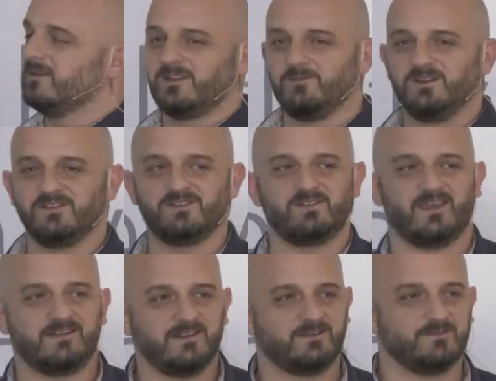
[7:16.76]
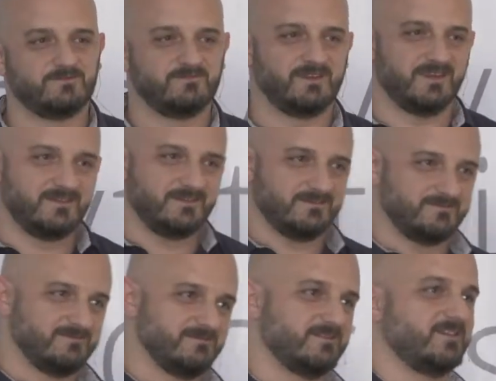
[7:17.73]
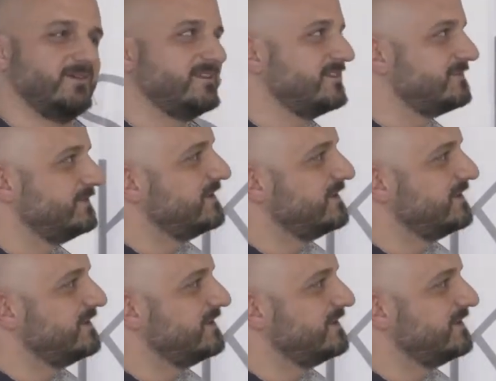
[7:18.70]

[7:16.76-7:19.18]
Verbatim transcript: Damit ist Einleitung Ende. Ich weiß jetzt aber